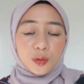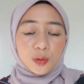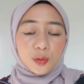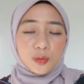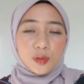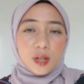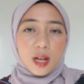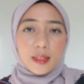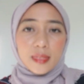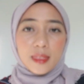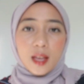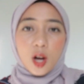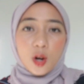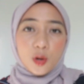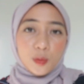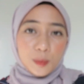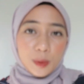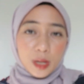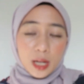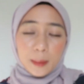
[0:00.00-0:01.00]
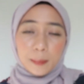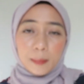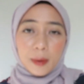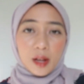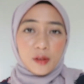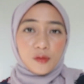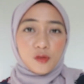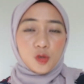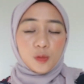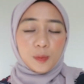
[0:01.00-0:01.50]
aku tuh udah tahu brand
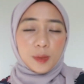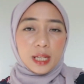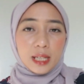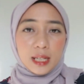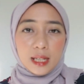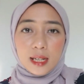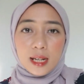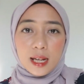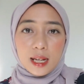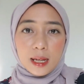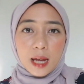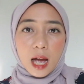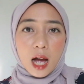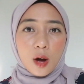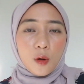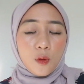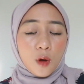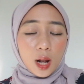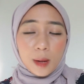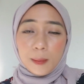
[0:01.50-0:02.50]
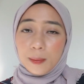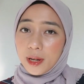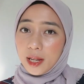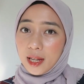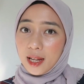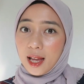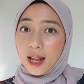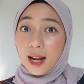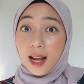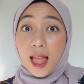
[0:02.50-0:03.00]
parfum ini dari awal
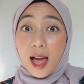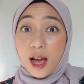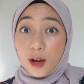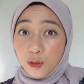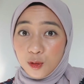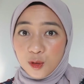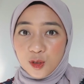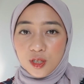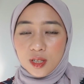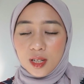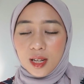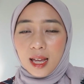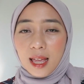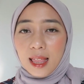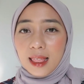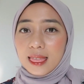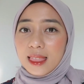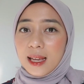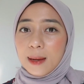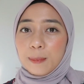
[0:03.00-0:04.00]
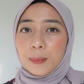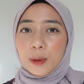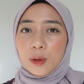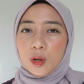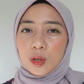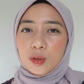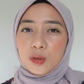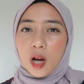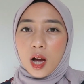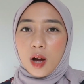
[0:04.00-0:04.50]
mereka launch tapi
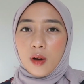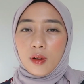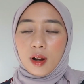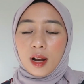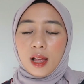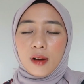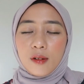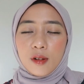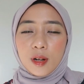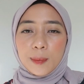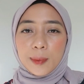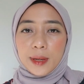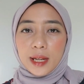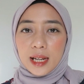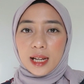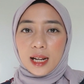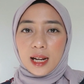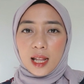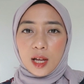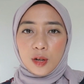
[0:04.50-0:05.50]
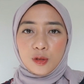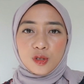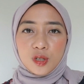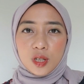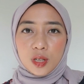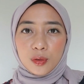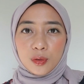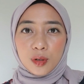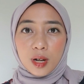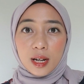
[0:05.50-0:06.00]
waktu awal-awal mereka
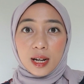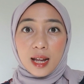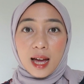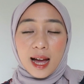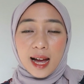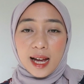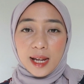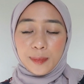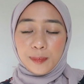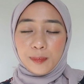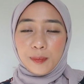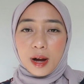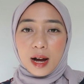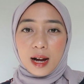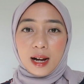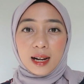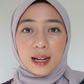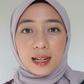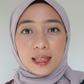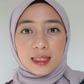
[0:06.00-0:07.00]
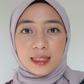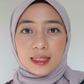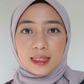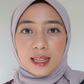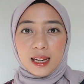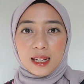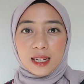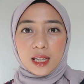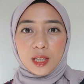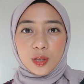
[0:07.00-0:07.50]
launch itu kan hype banget
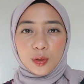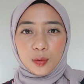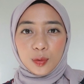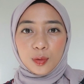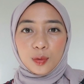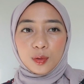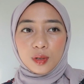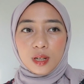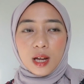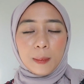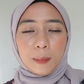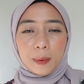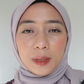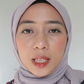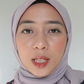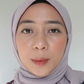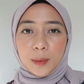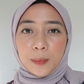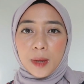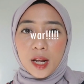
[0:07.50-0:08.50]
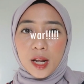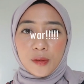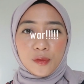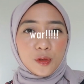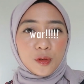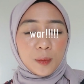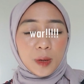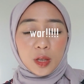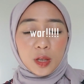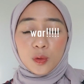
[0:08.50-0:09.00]
dan itu tuh dapetin
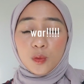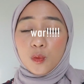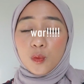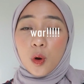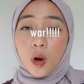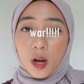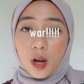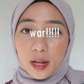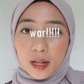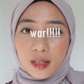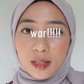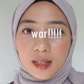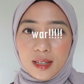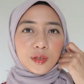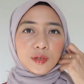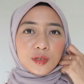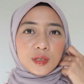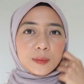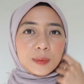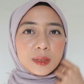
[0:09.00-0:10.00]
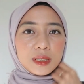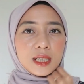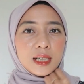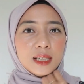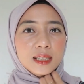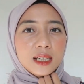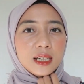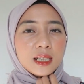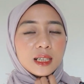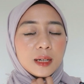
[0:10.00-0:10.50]
parfumnya itu war itu sempet
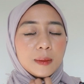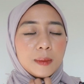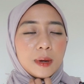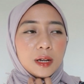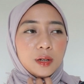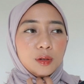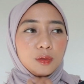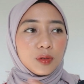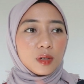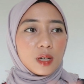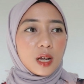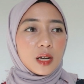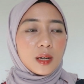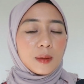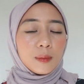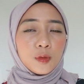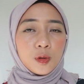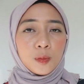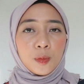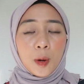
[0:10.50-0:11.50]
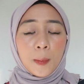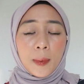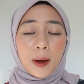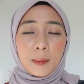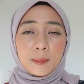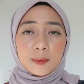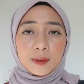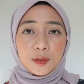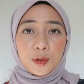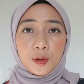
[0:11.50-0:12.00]
jalan-jalan ke Bandung dan nemu pop
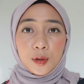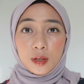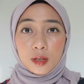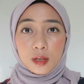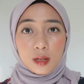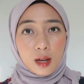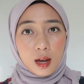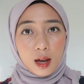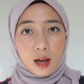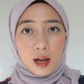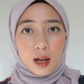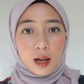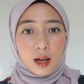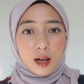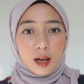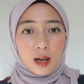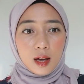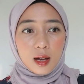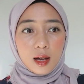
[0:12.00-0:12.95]
up store-nya